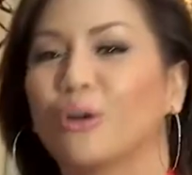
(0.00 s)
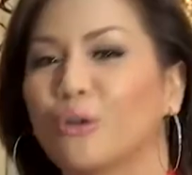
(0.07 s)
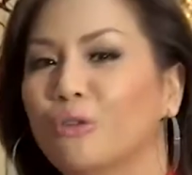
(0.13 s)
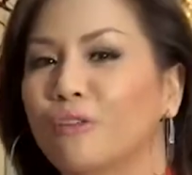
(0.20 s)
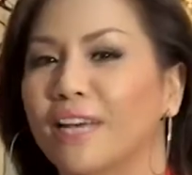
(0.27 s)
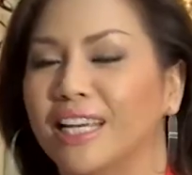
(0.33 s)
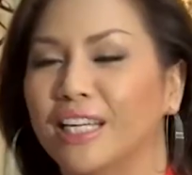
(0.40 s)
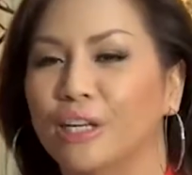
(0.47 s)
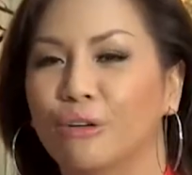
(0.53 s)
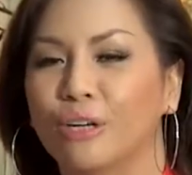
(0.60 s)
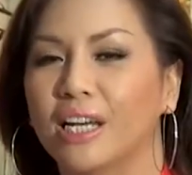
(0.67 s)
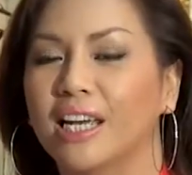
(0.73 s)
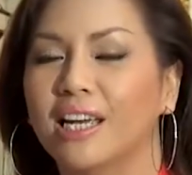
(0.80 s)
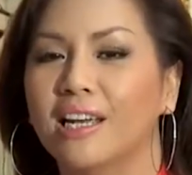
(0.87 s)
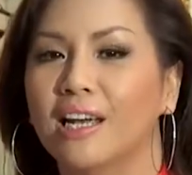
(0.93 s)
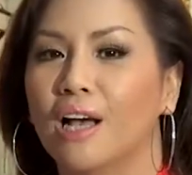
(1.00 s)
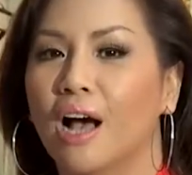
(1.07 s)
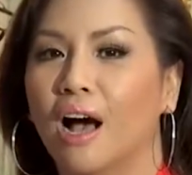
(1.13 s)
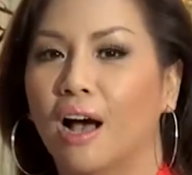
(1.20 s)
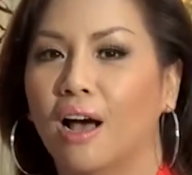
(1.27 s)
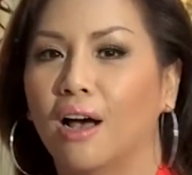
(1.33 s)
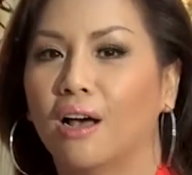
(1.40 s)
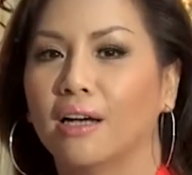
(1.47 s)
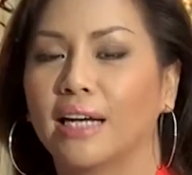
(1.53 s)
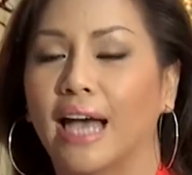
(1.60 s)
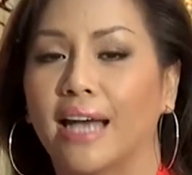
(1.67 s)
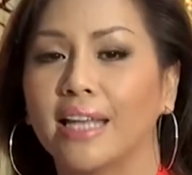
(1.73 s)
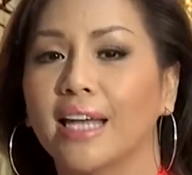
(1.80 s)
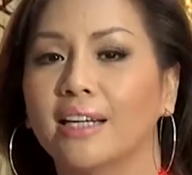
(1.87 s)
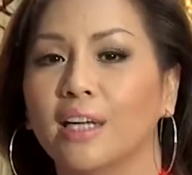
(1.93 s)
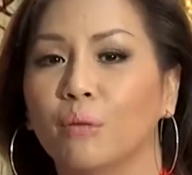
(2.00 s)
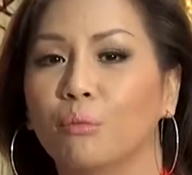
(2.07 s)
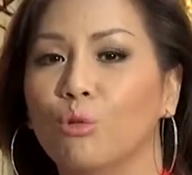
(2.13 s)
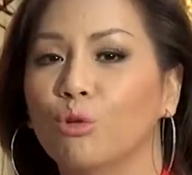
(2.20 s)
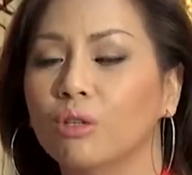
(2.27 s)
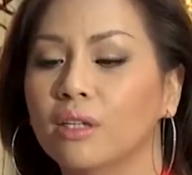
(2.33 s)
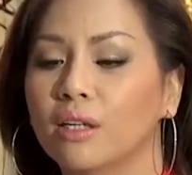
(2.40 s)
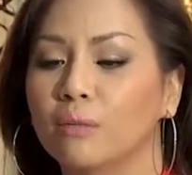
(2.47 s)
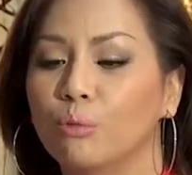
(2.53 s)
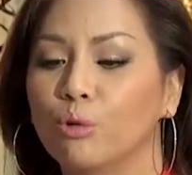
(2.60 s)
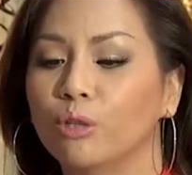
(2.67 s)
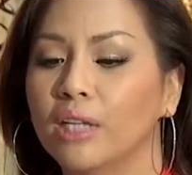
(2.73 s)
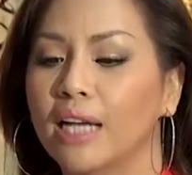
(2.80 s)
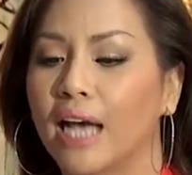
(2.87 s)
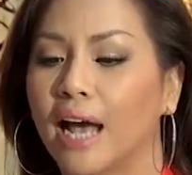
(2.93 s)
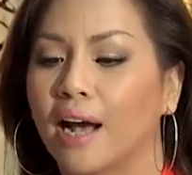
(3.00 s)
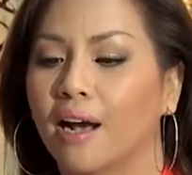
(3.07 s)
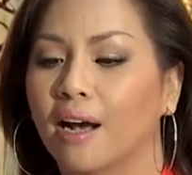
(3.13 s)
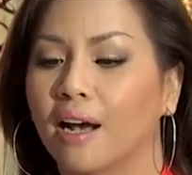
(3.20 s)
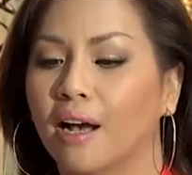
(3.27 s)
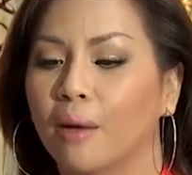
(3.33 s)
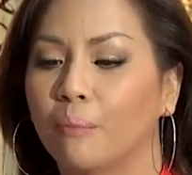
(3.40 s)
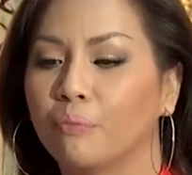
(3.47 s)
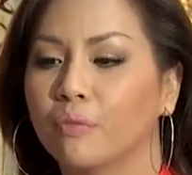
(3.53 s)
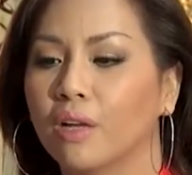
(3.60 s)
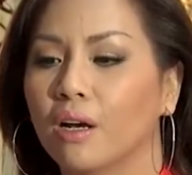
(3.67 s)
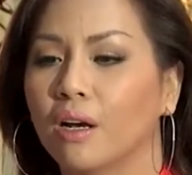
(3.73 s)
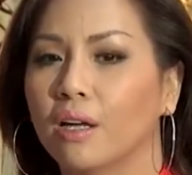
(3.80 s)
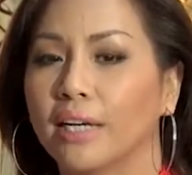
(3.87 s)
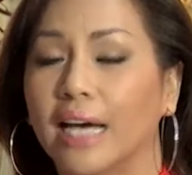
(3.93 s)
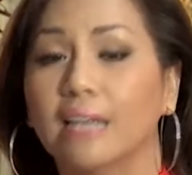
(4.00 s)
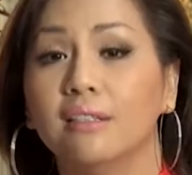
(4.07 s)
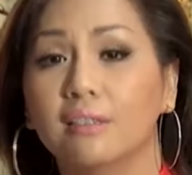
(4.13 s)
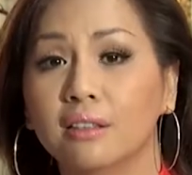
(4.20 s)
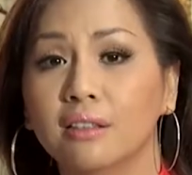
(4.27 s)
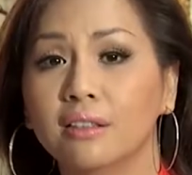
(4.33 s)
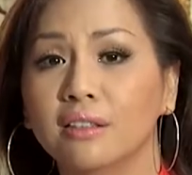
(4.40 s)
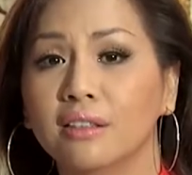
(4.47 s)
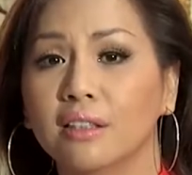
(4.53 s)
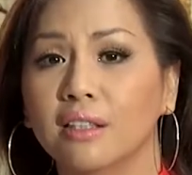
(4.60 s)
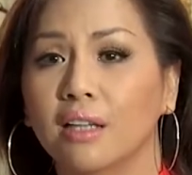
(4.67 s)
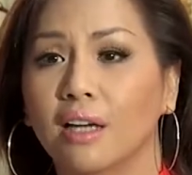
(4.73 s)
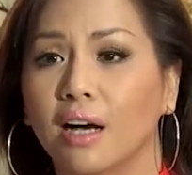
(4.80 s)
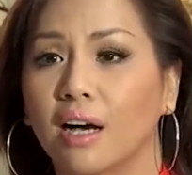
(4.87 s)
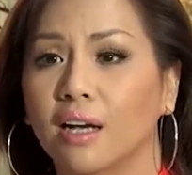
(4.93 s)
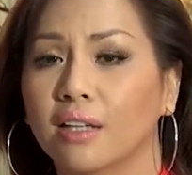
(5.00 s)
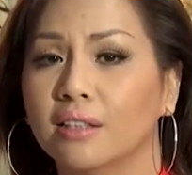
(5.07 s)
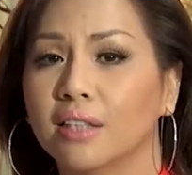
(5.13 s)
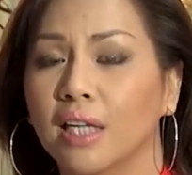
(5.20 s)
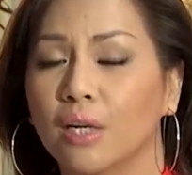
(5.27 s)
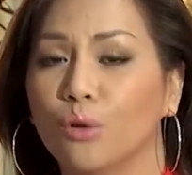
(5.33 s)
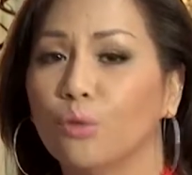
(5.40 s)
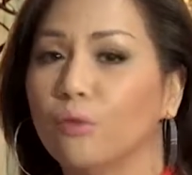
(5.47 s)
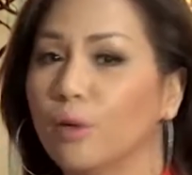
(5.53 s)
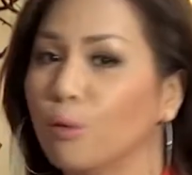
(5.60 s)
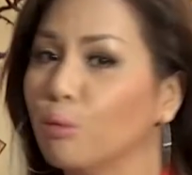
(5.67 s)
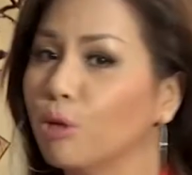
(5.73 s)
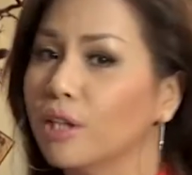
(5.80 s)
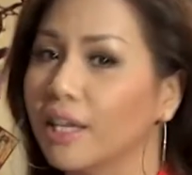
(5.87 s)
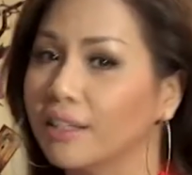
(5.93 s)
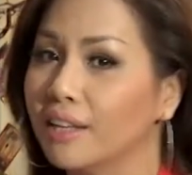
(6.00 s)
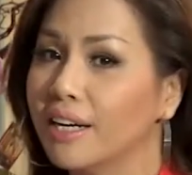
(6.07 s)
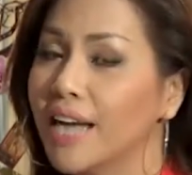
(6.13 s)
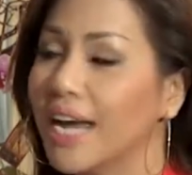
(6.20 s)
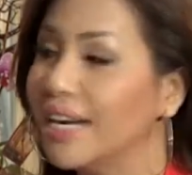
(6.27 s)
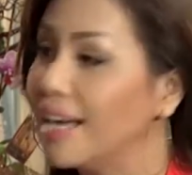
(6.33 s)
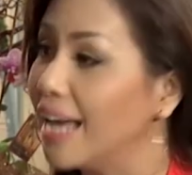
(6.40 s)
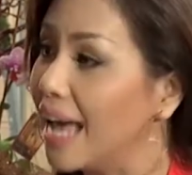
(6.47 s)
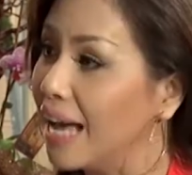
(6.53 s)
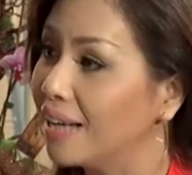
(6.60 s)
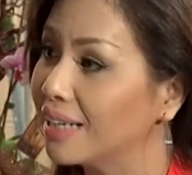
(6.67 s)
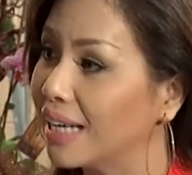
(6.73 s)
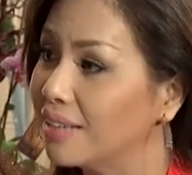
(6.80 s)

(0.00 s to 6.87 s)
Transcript: mà quý vị nhiều khi uh, cả gia đình muốn ờ, muốn đi ăn uh, cá nướng à, thì quý vị cũng có thể tới đây để ăn